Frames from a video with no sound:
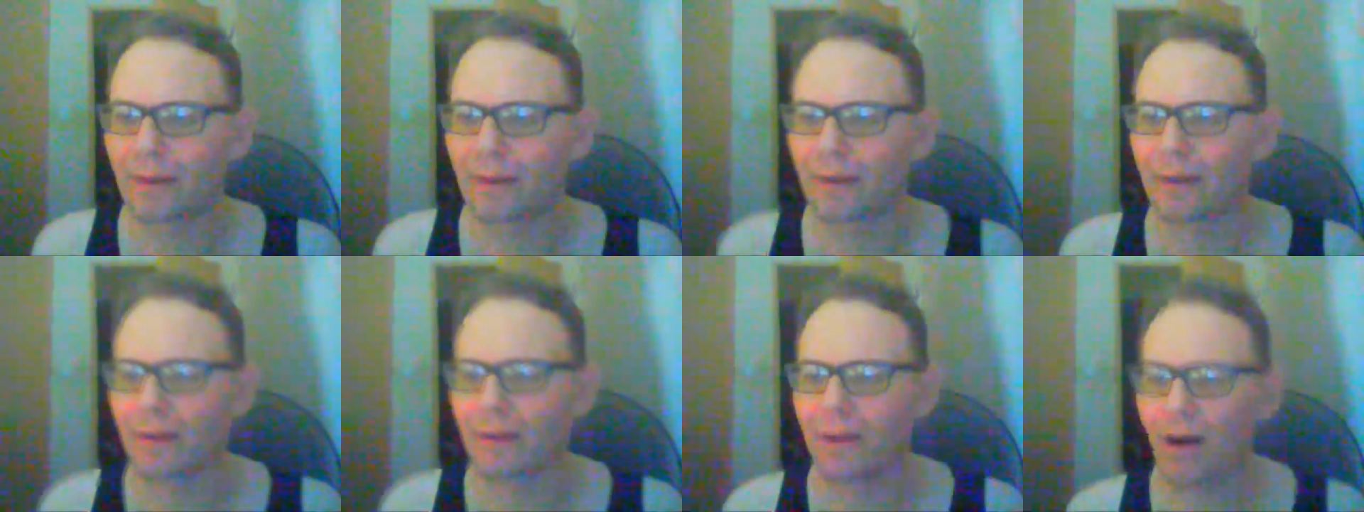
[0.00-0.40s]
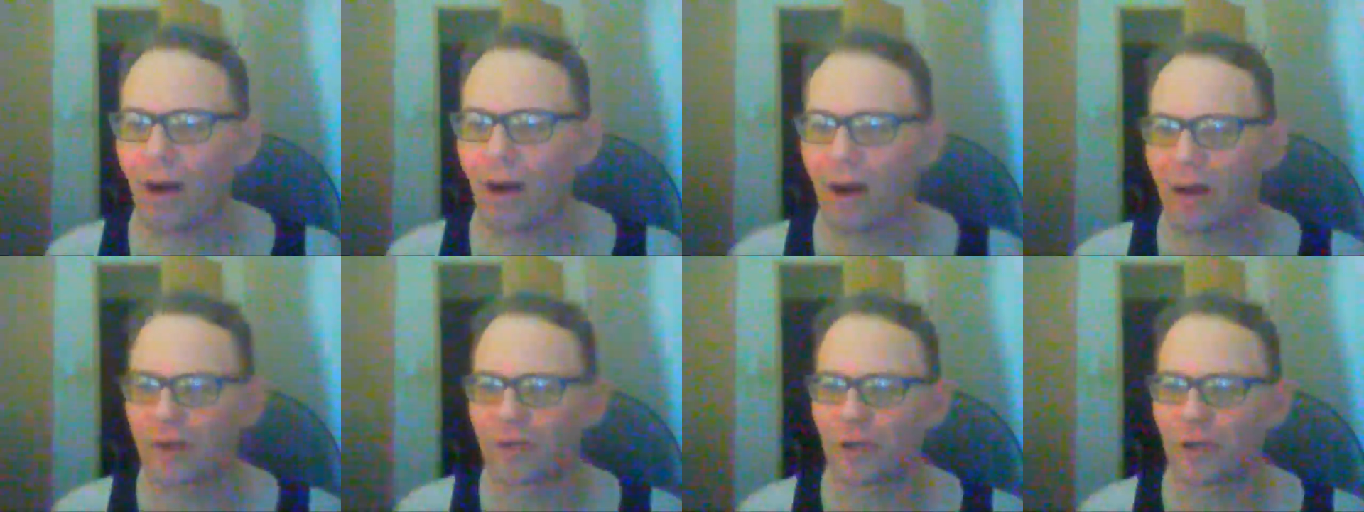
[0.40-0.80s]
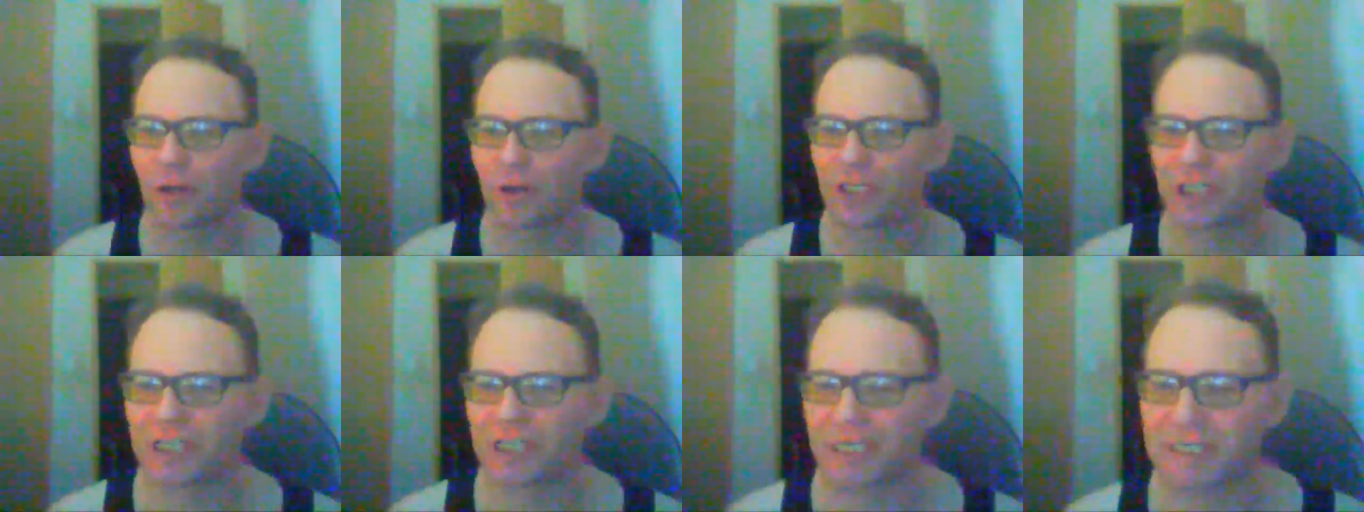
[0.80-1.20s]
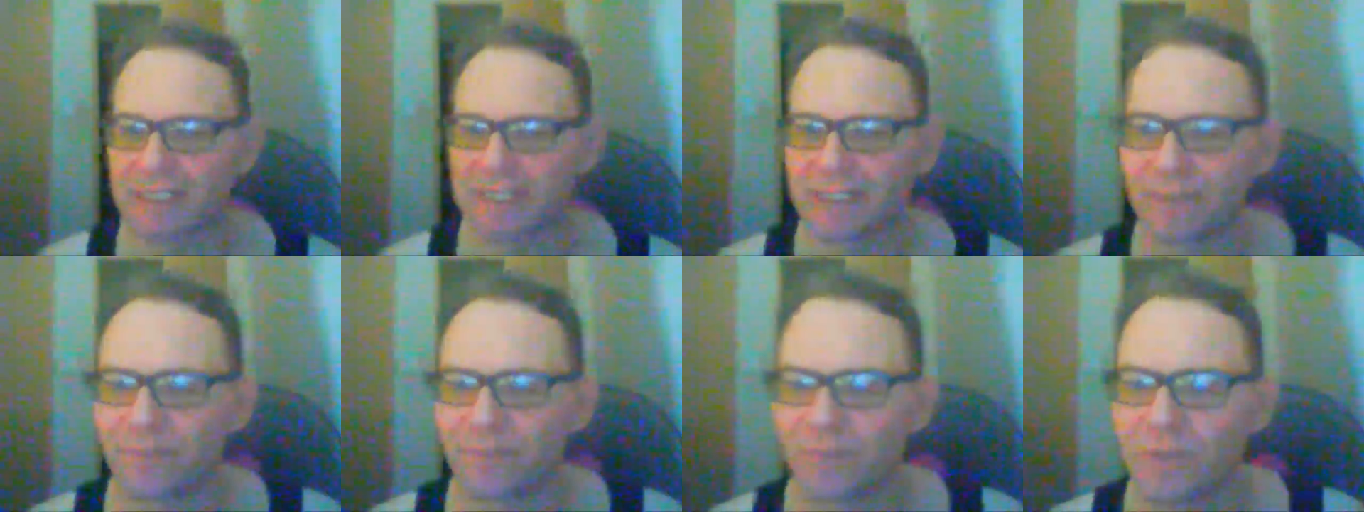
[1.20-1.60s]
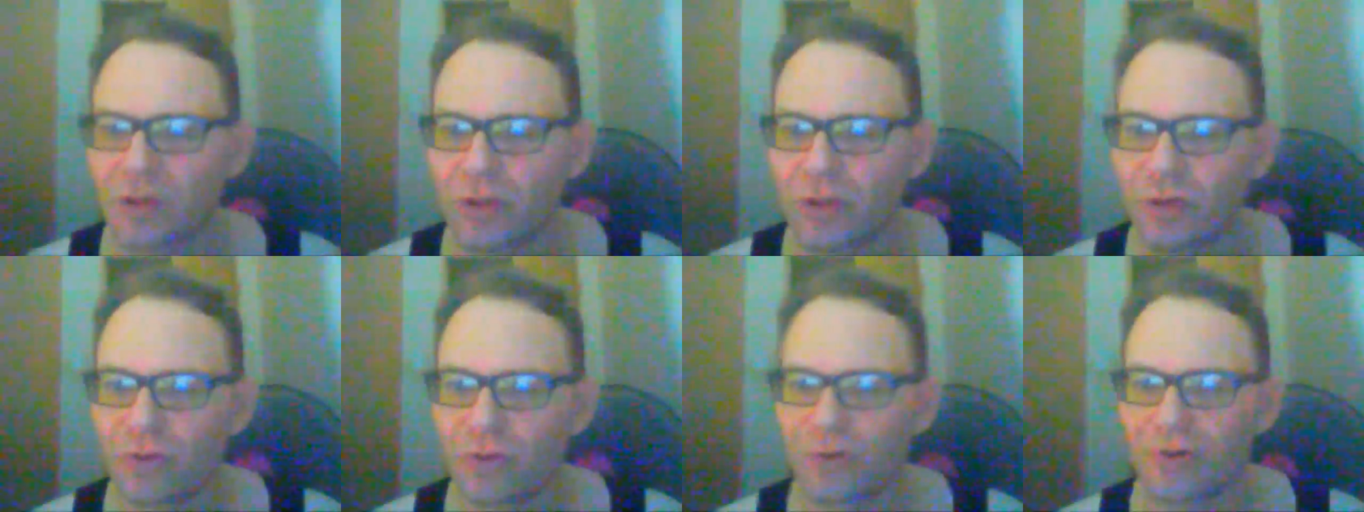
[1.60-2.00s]
Euh, garde de schiste,
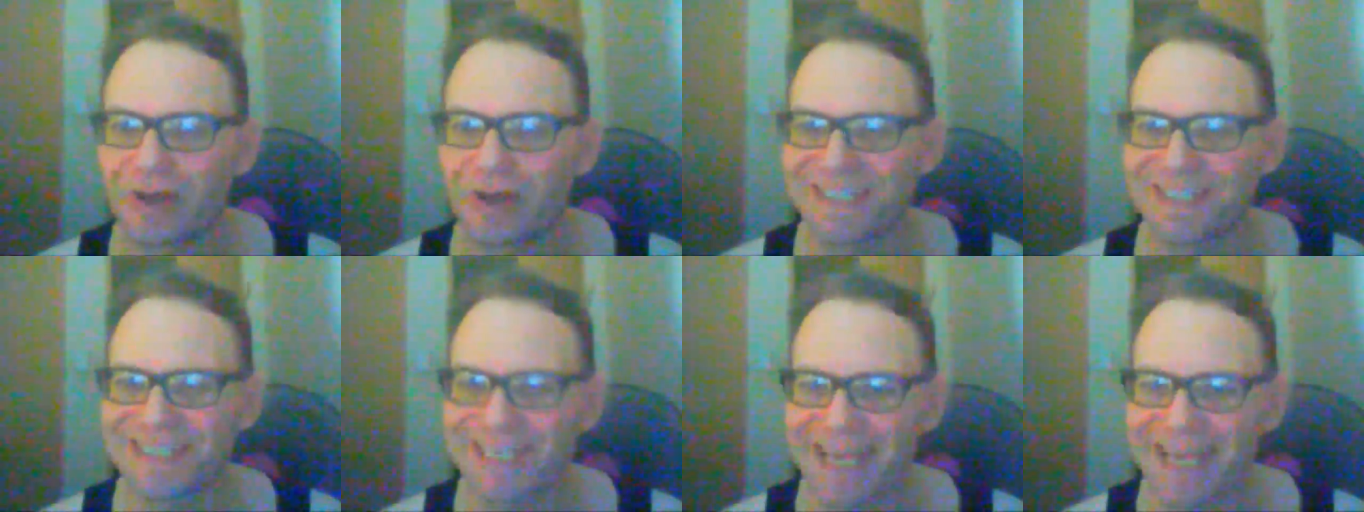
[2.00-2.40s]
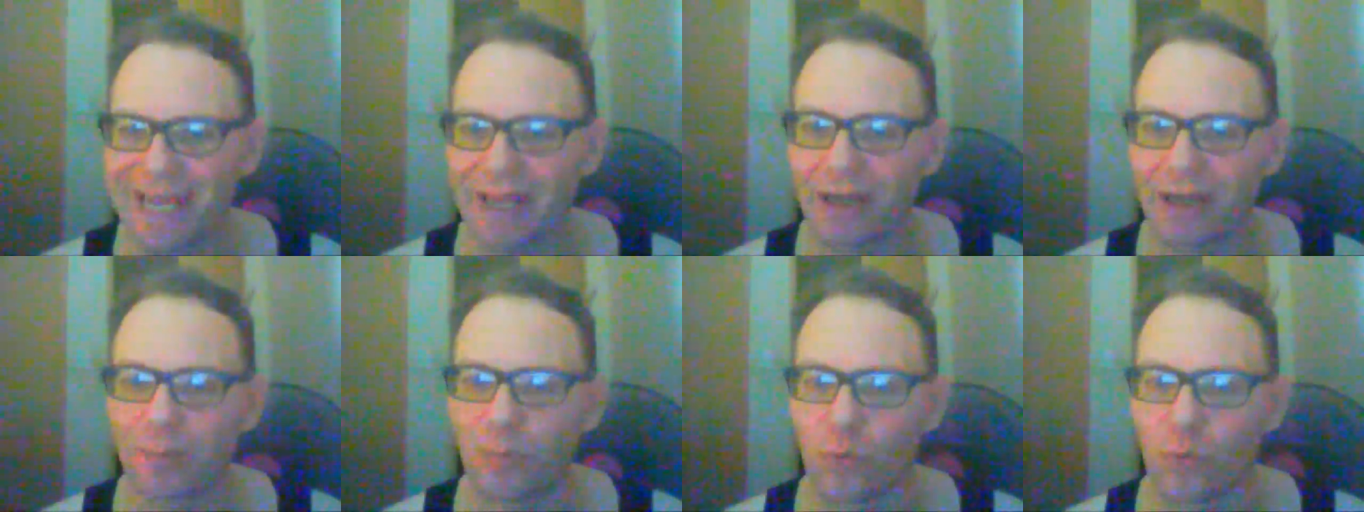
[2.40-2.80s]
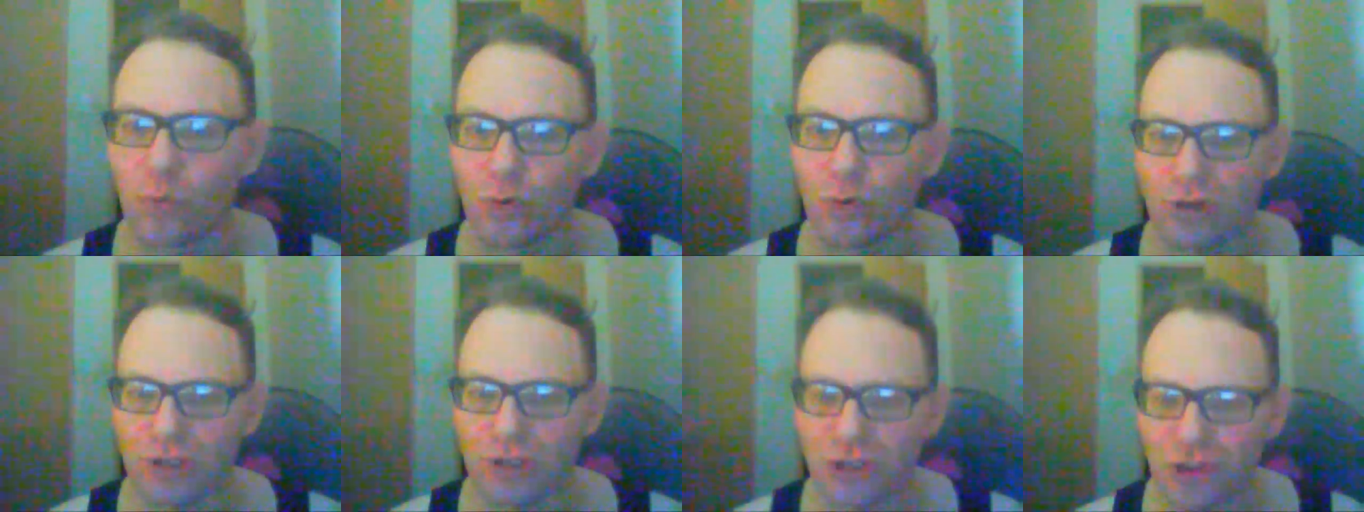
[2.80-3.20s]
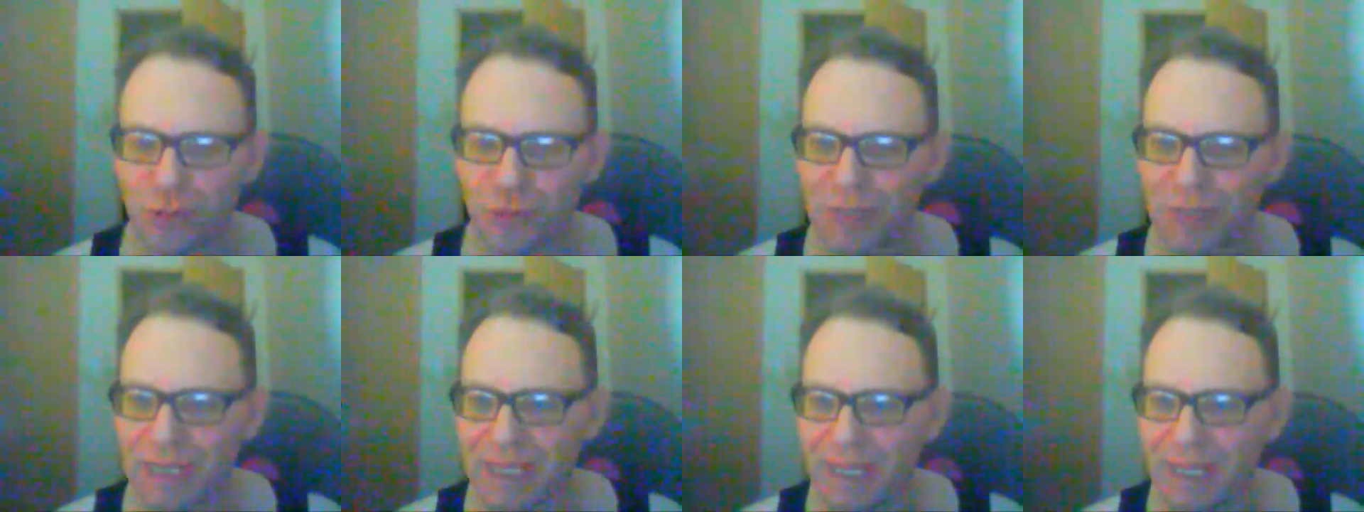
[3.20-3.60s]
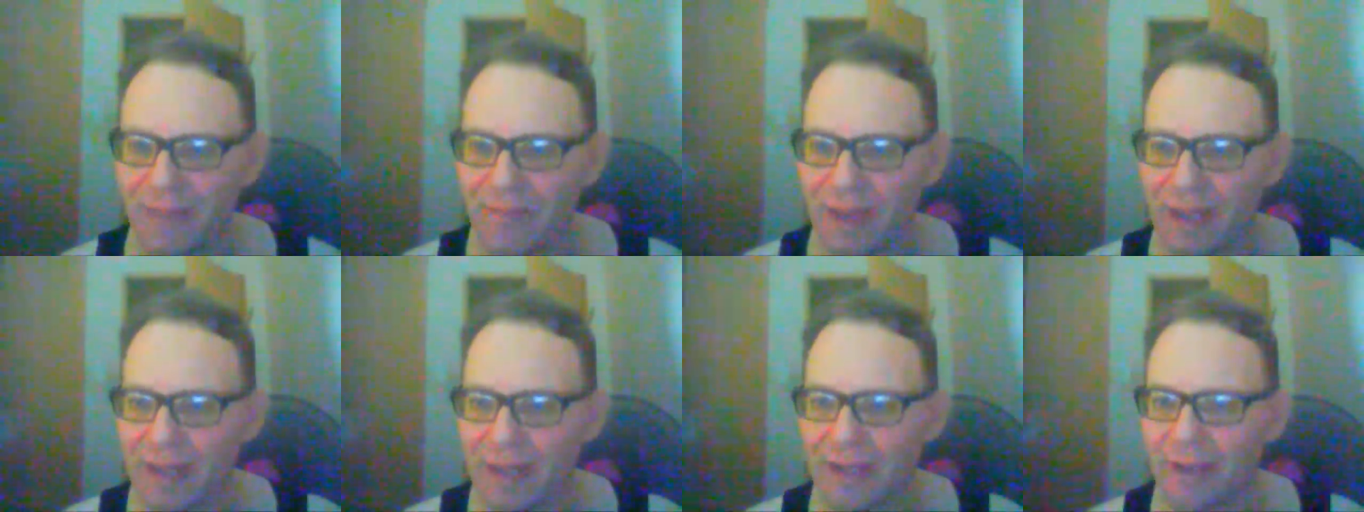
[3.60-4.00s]
une gazière pour sui
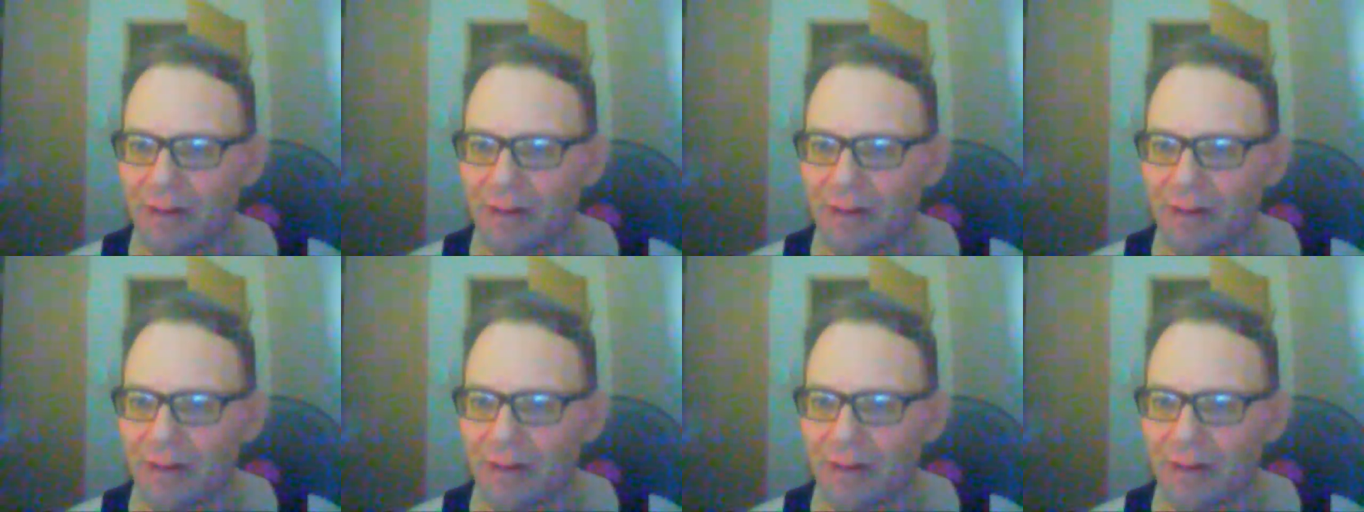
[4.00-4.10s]
Québec.